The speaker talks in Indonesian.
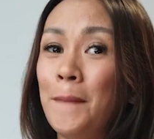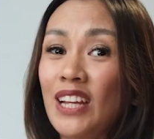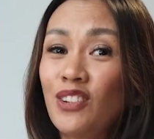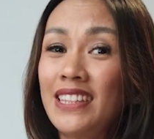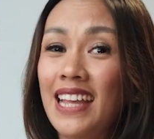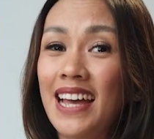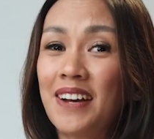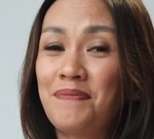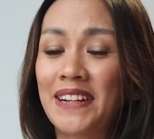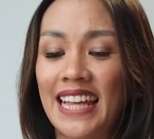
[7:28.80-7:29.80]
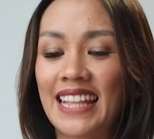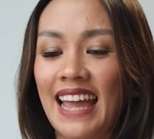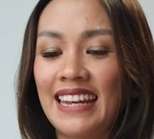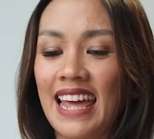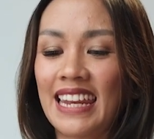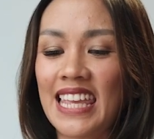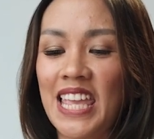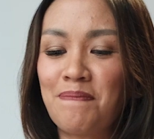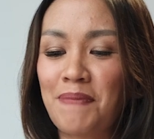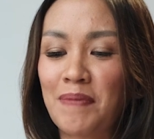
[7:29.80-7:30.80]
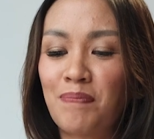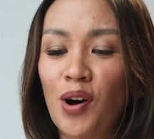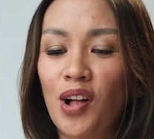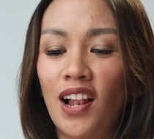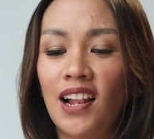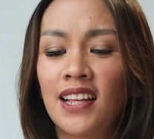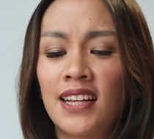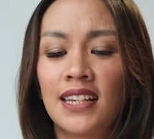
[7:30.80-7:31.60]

Berikutnya pertanyaan dari Impepol